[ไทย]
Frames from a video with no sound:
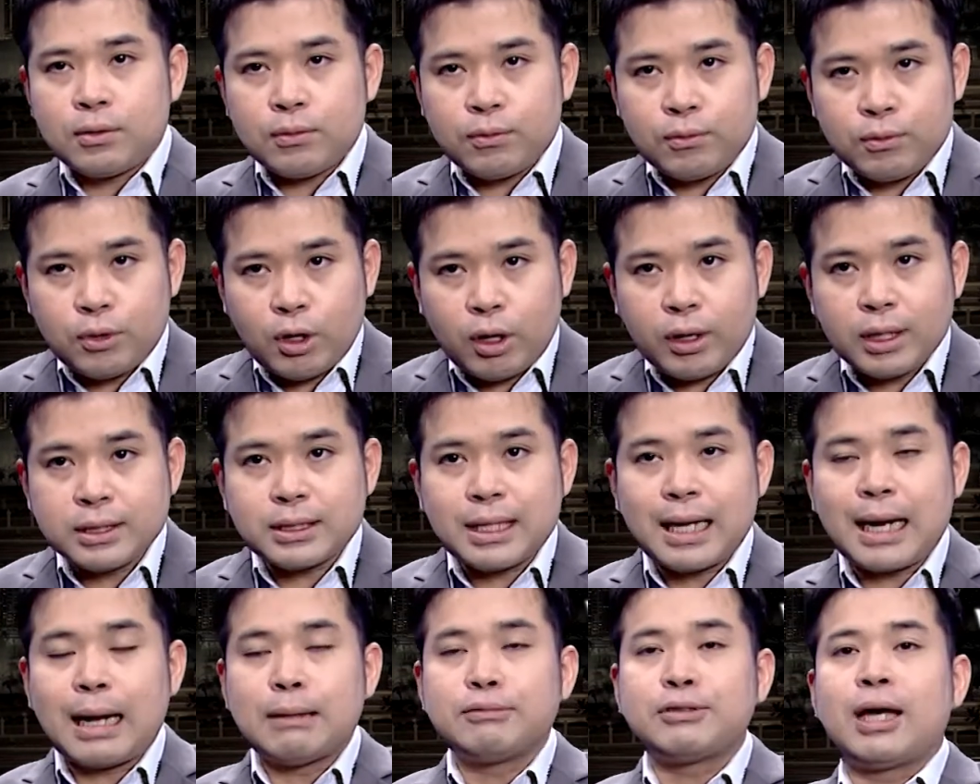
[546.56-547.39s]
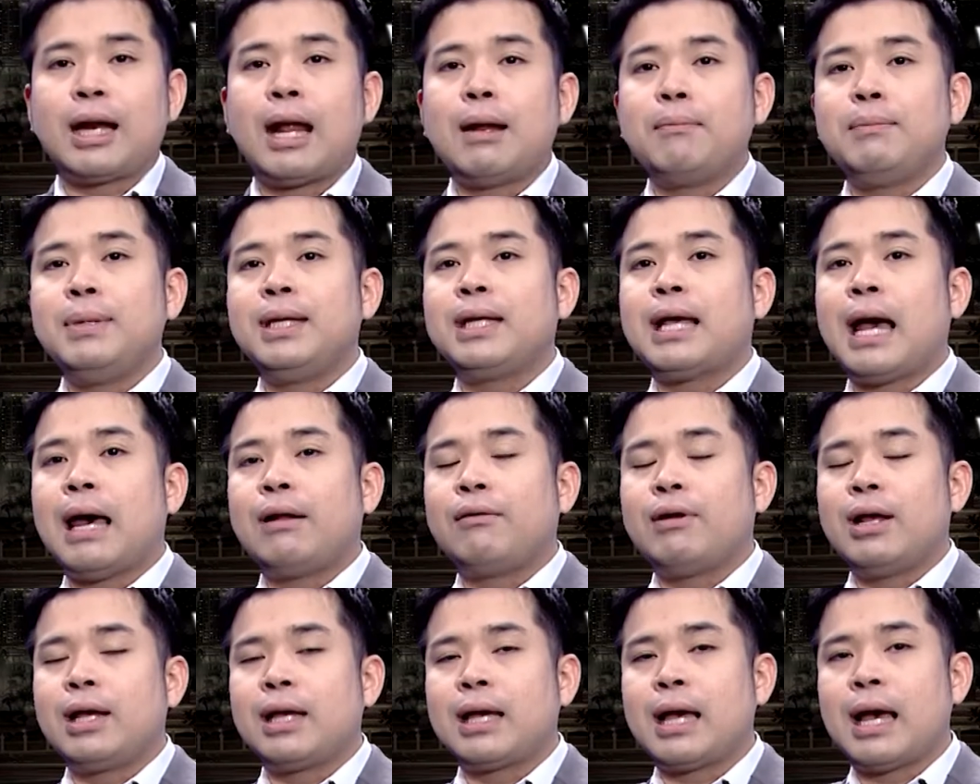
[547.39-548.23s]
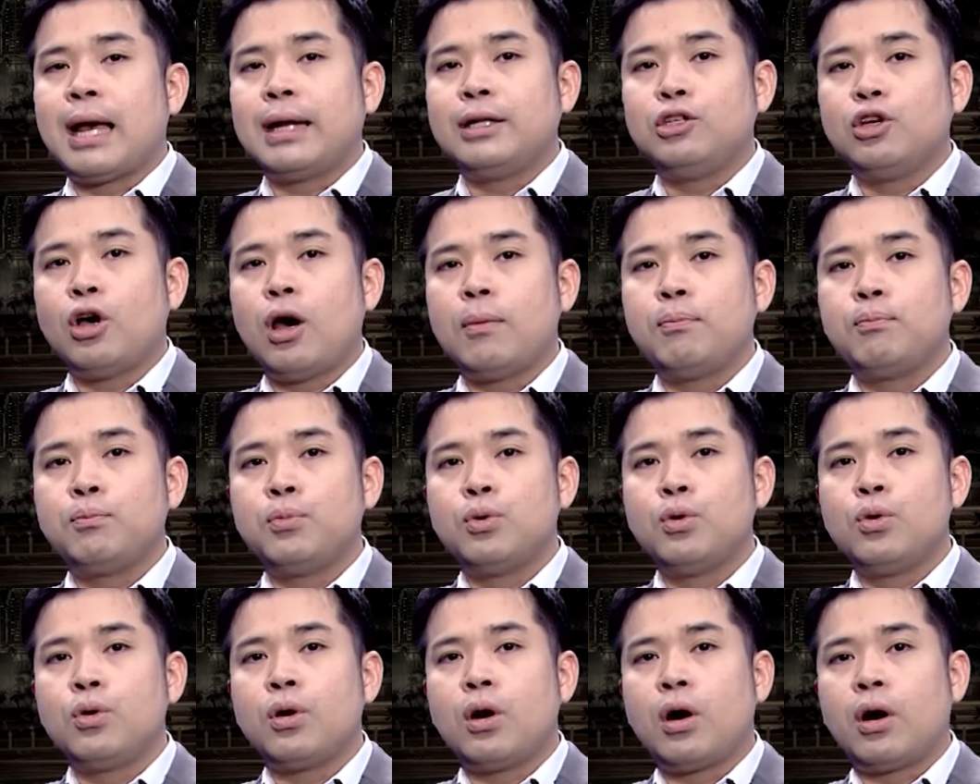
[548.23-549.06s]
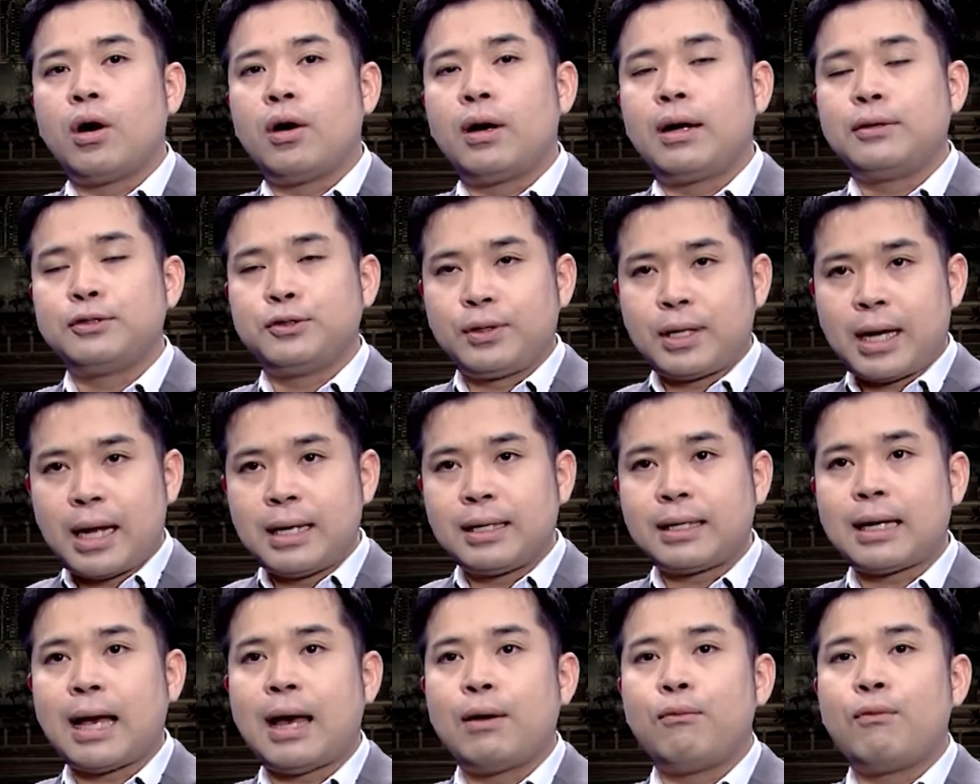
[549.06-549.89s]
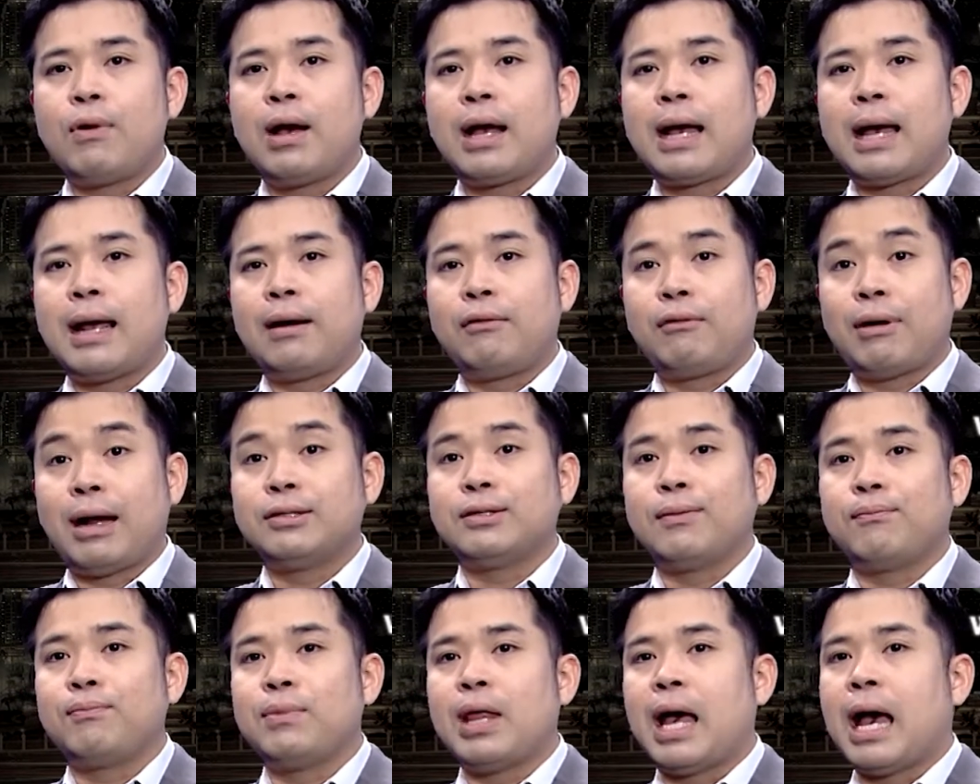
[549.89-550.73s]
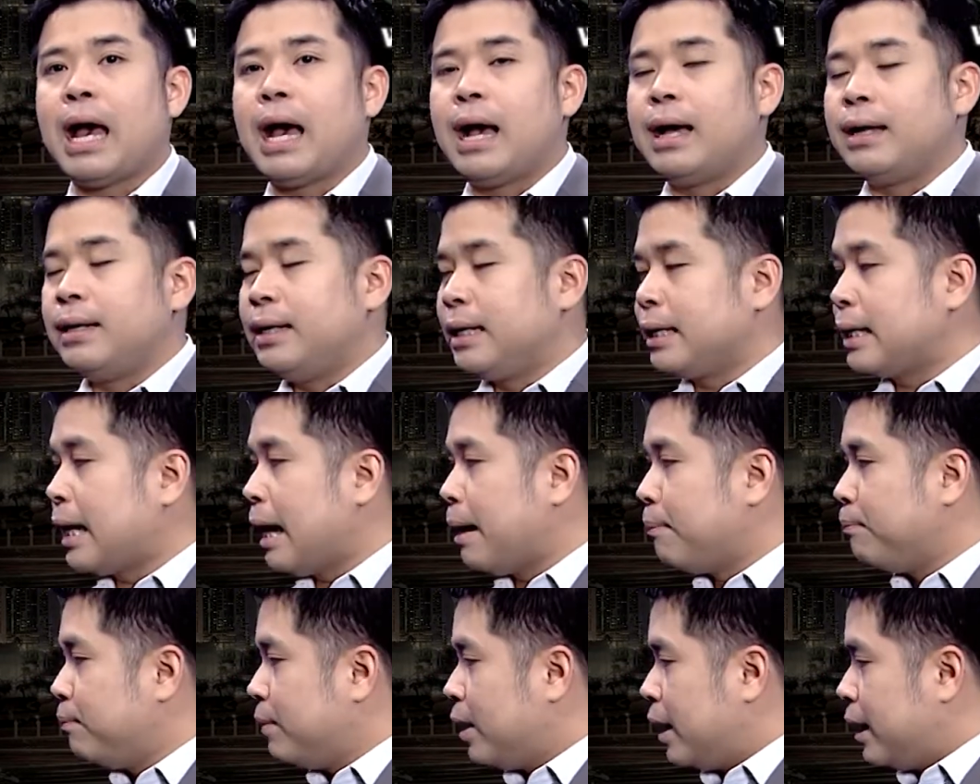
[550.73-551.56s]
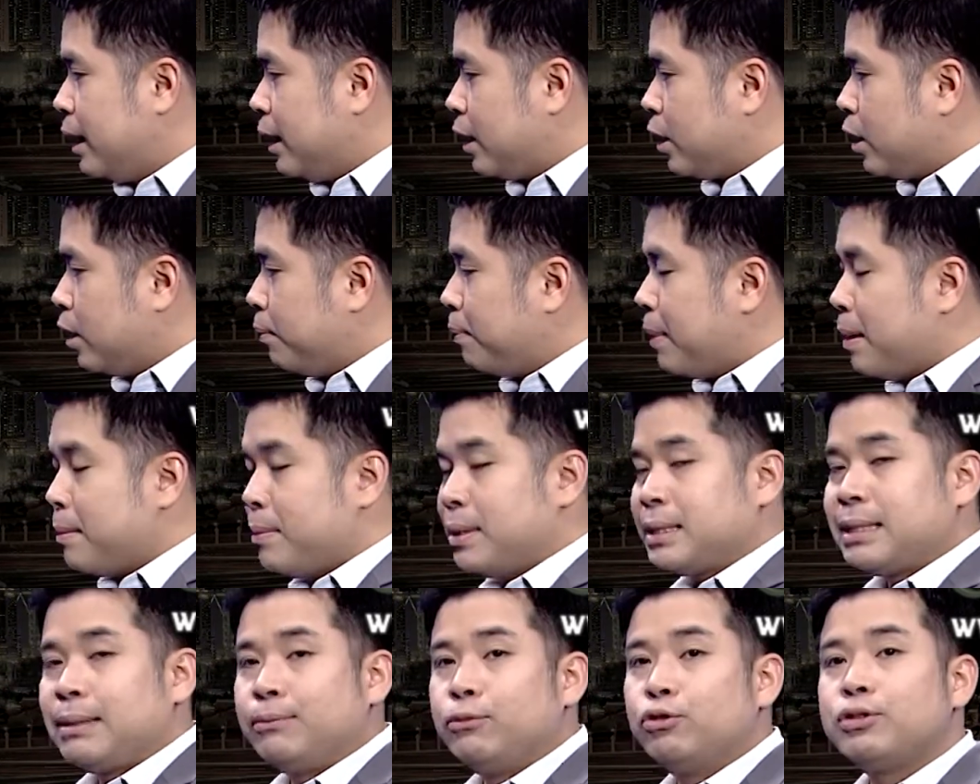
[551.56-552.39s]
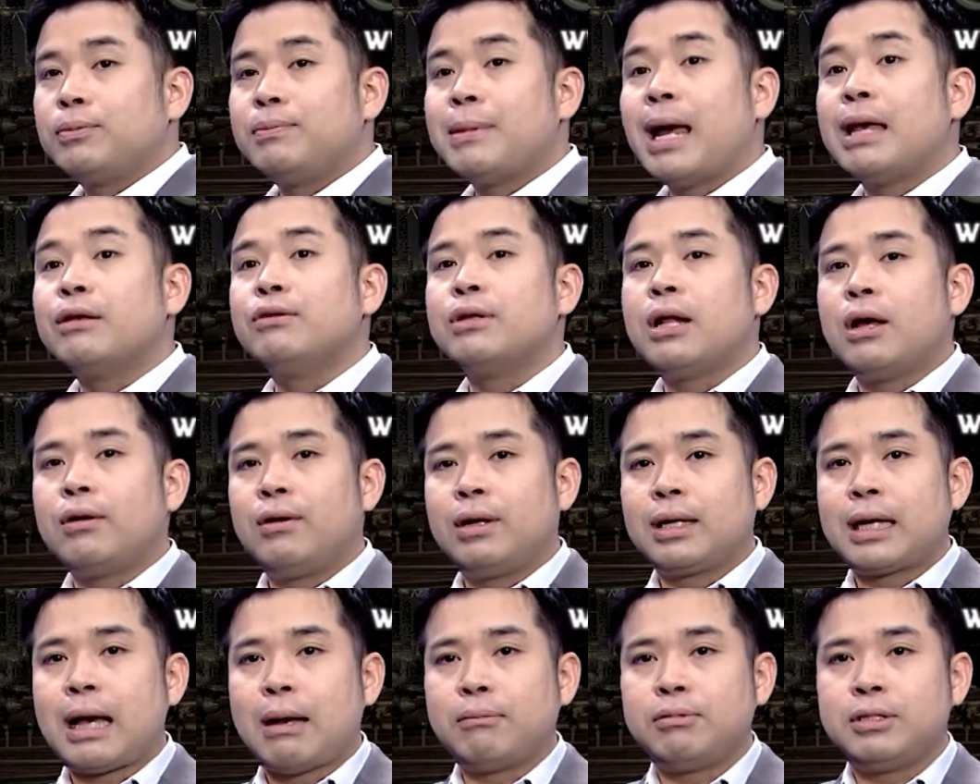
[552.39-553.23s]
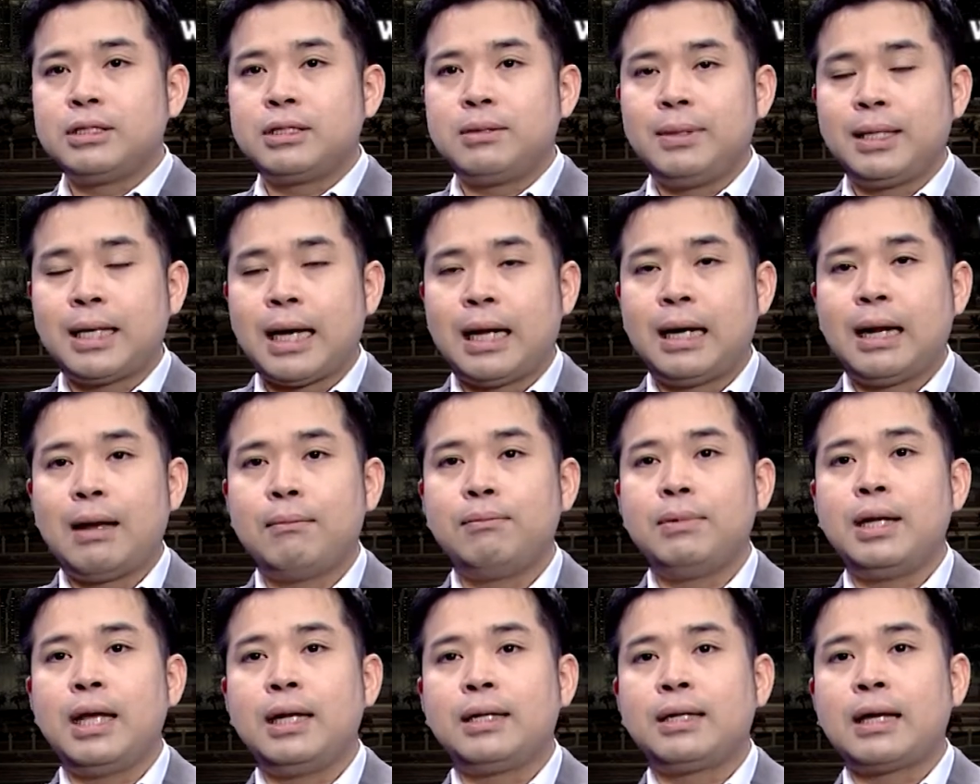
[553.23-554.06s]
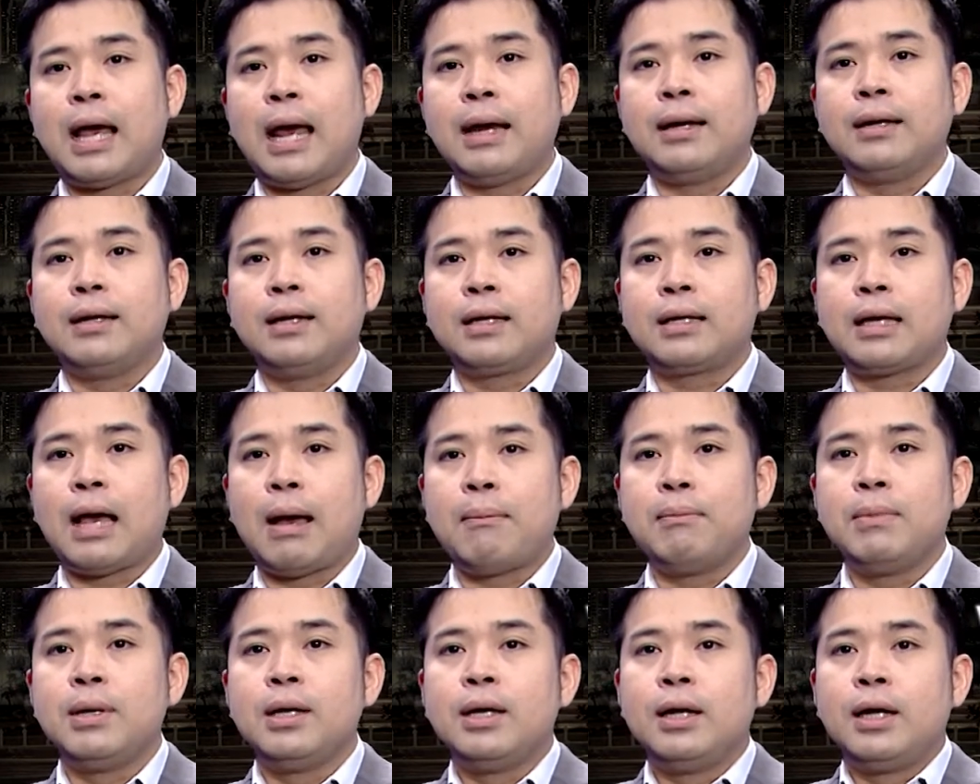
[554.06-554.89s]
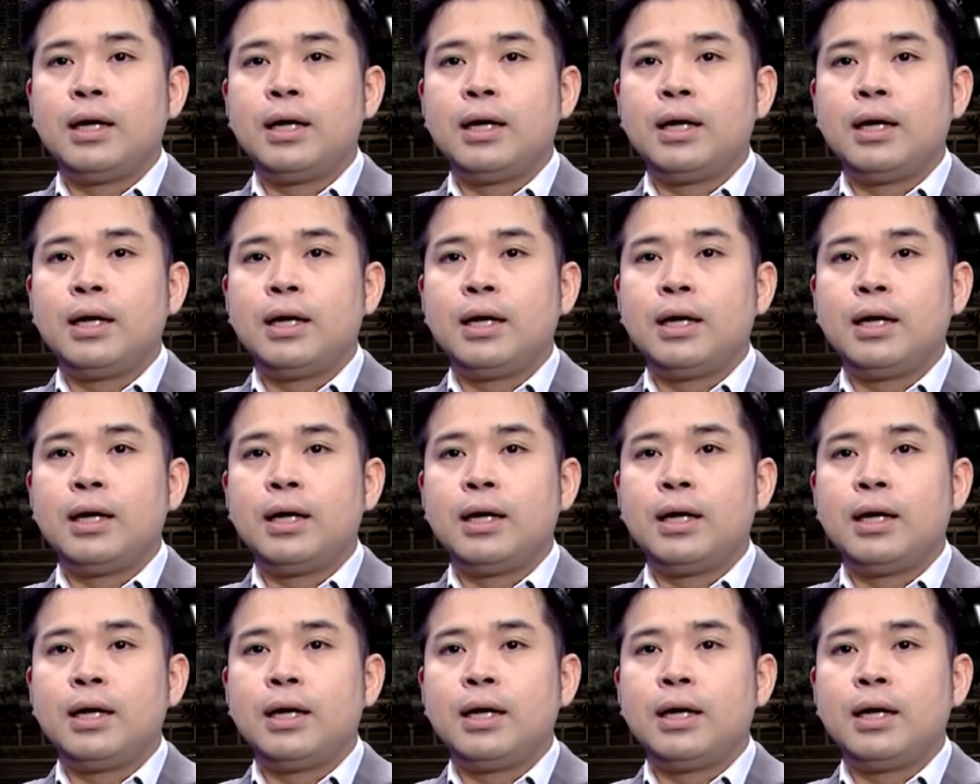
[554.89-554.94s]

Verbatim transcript: นอกจากนี้ครับสหรัฐมีการรายงานยอดผู้ขอรับสวัสดิการการว่างงานรายสัปดาห์นะครับอันนี้ก็เป็นประจำทุกสัปดาห์อยู่แล้วนะครับ ที่จะมีการอัปเดตกันนะครับ